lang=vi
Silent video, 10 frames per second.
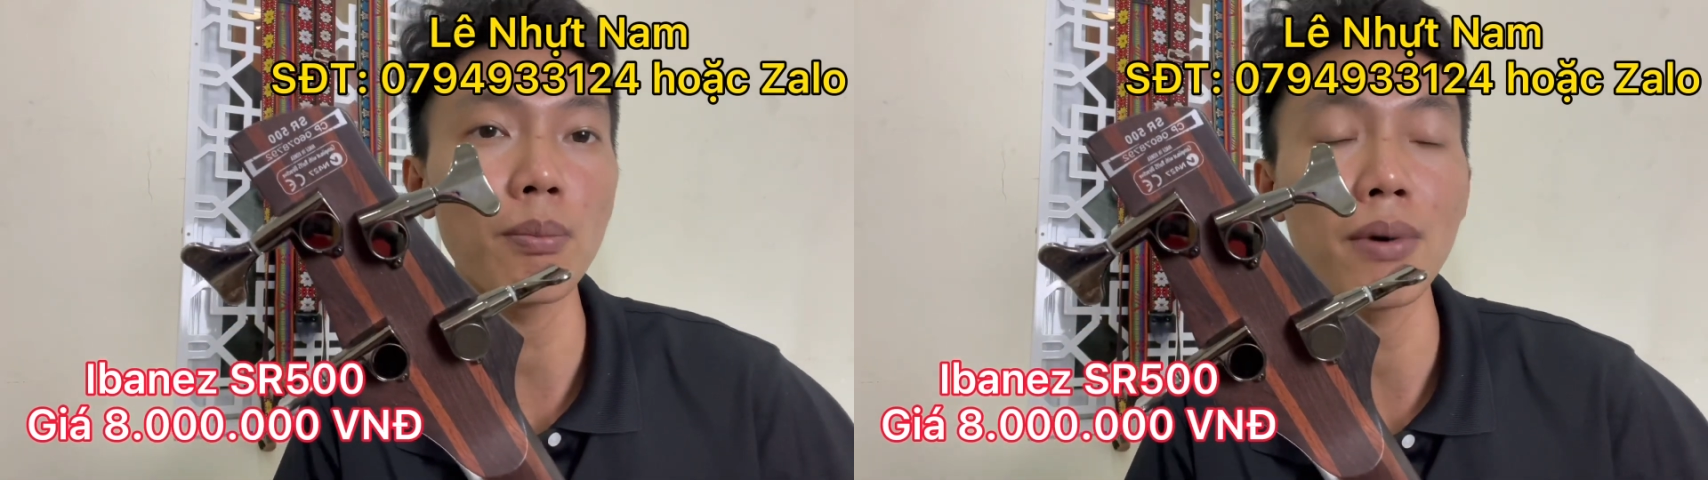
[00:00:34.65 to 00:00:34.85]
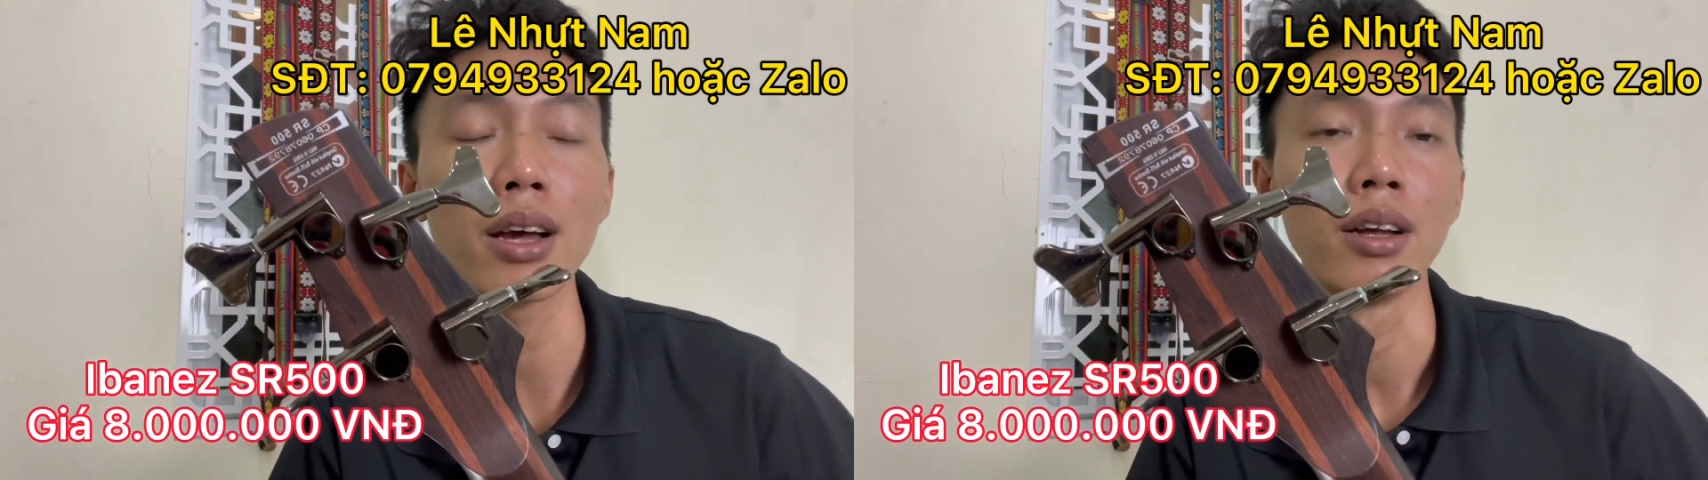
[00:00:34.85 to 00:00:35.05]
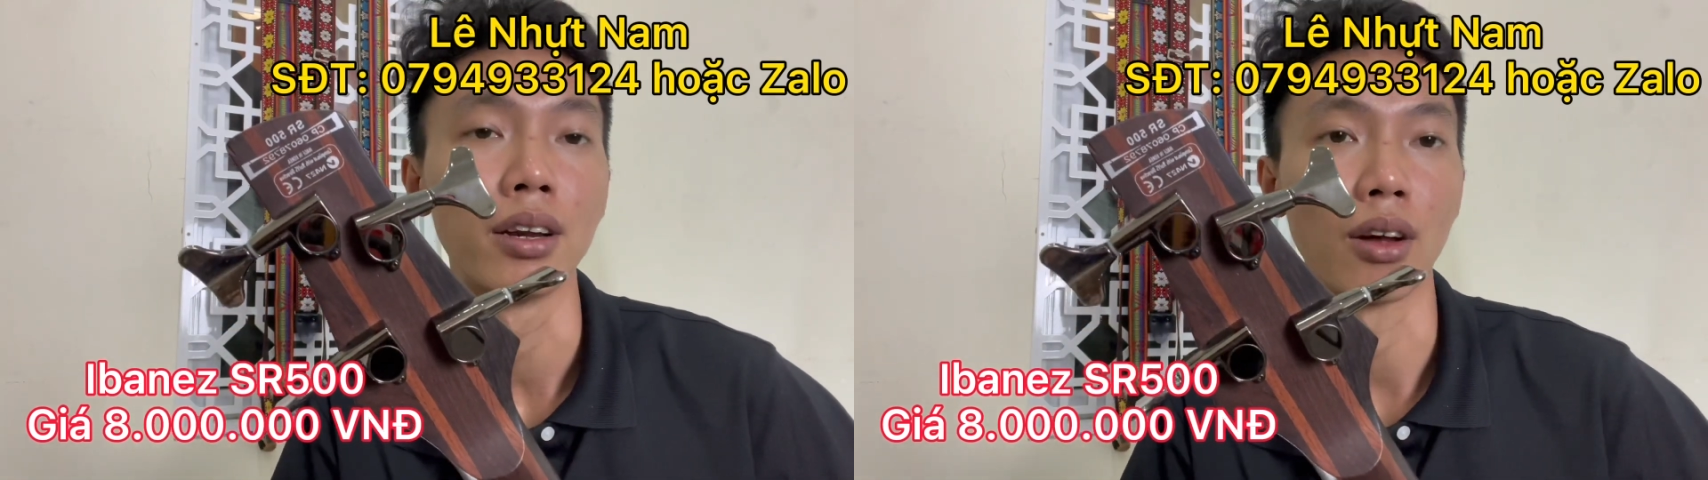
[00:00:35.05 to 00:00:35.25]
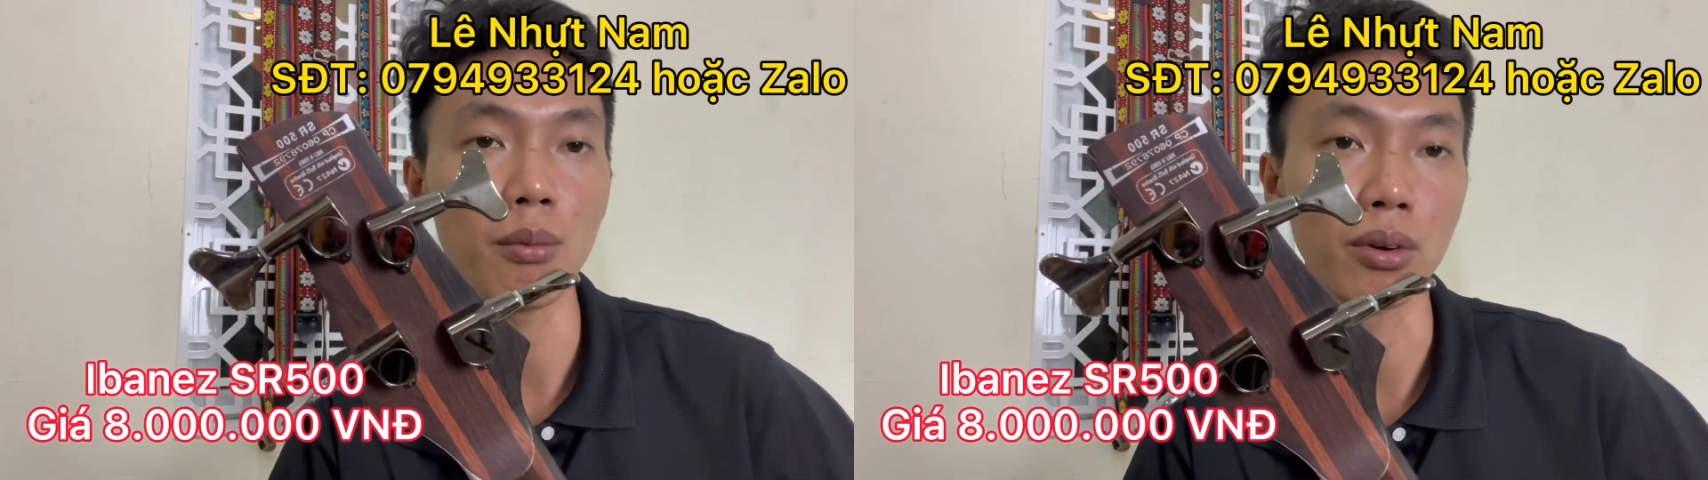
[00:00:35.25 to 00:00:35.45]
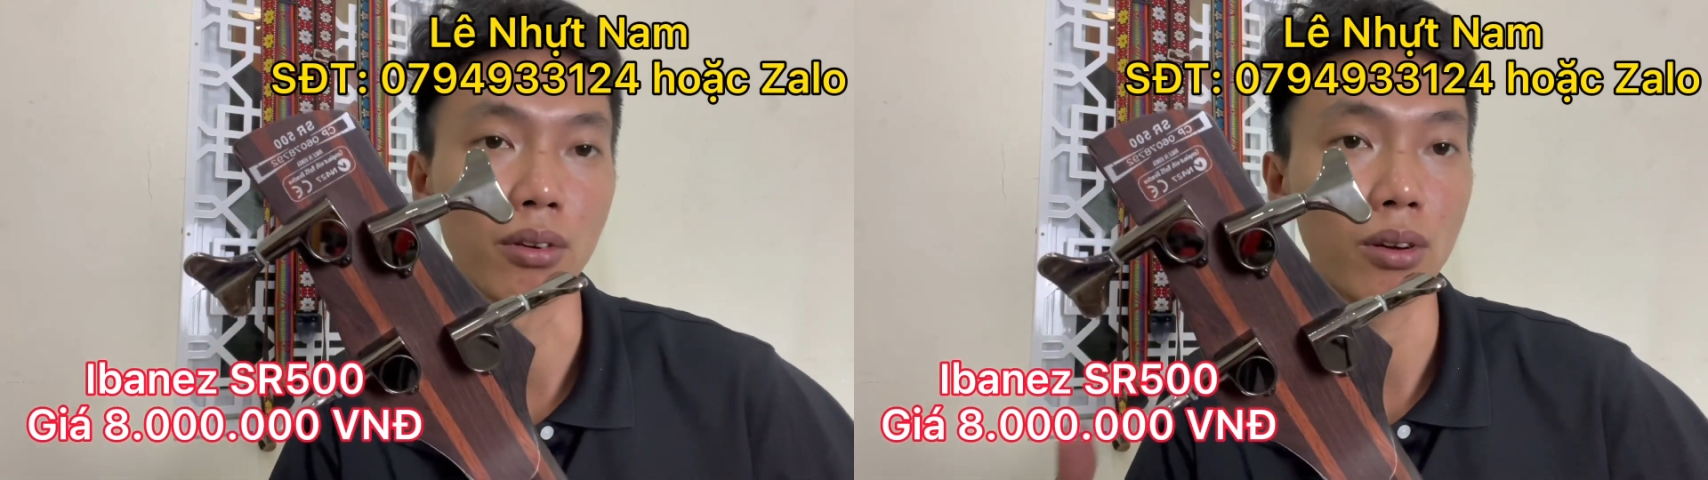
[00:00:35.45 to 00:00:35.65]
á đó
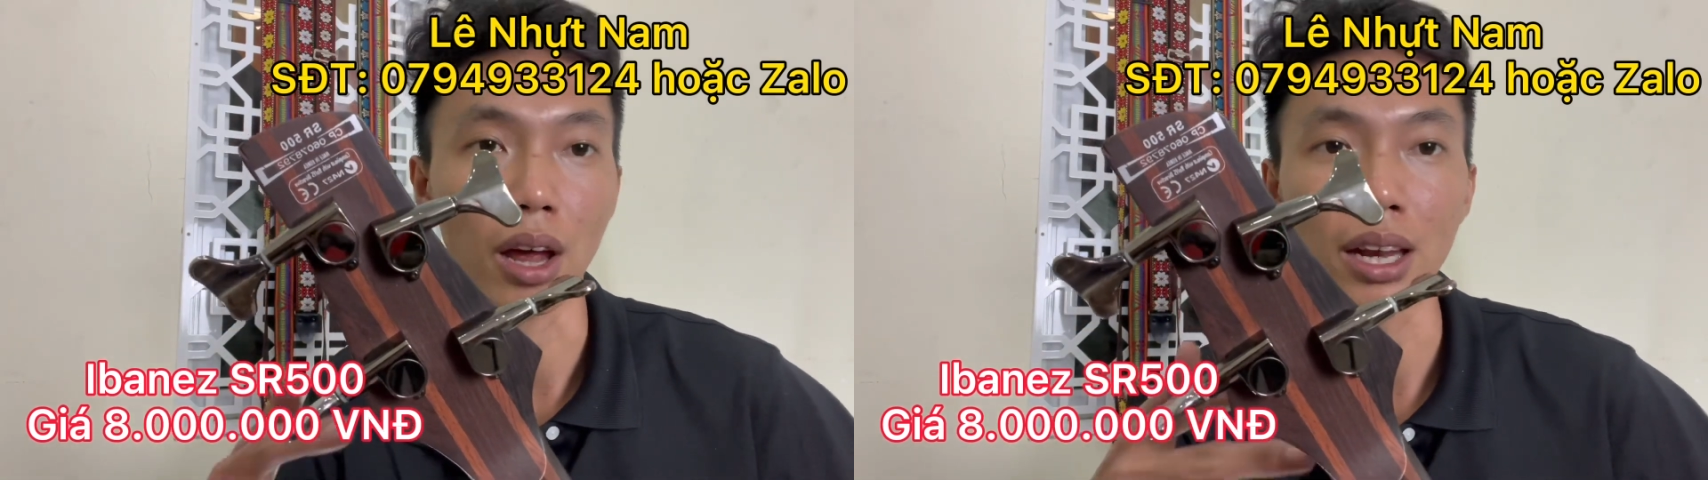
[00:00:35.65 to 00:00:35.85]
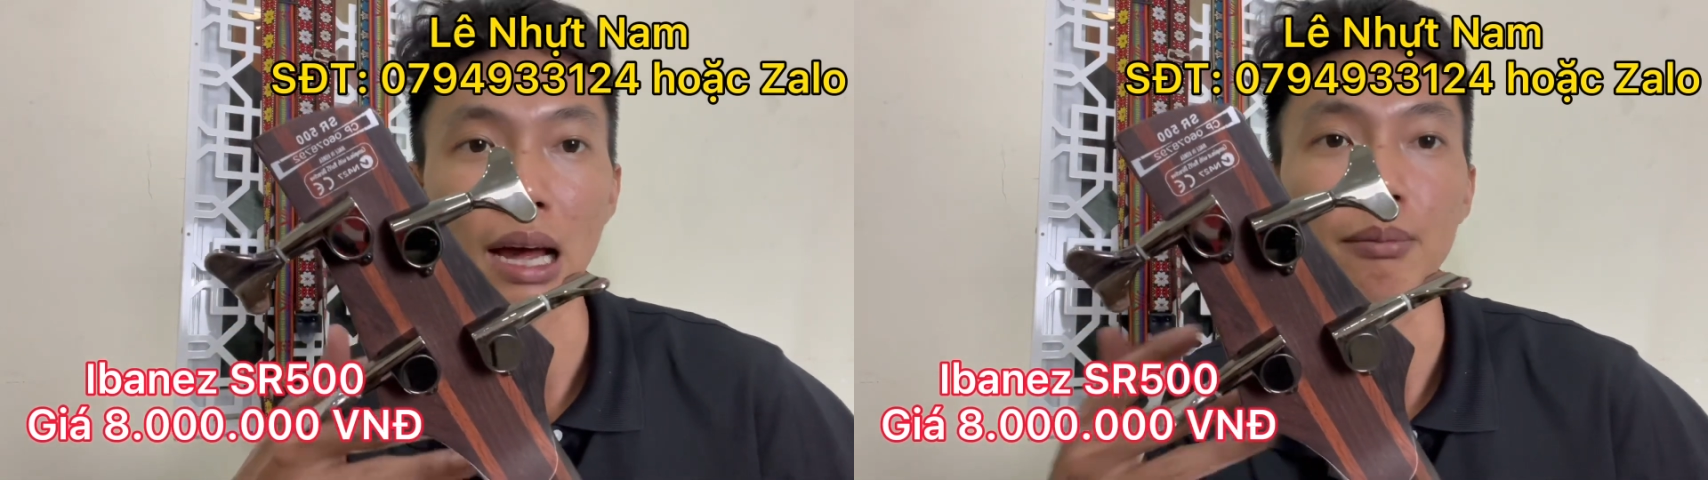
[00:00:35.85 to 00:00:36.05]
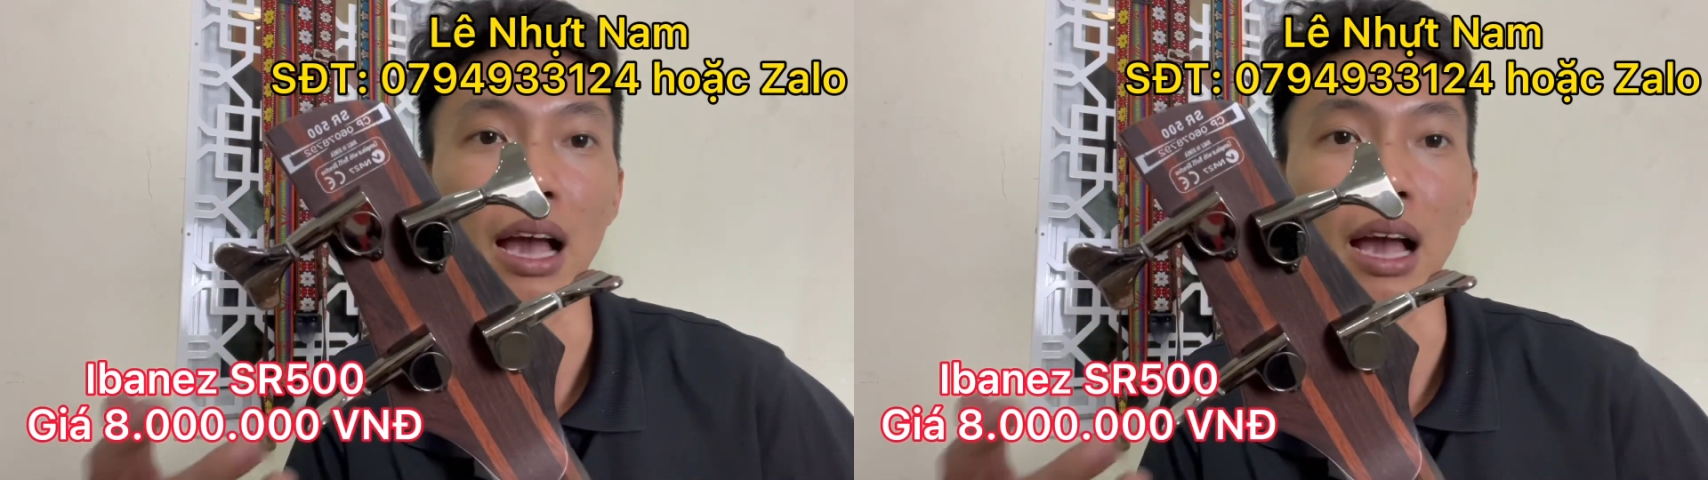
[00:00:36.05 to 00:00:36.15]
mọi người có thể tham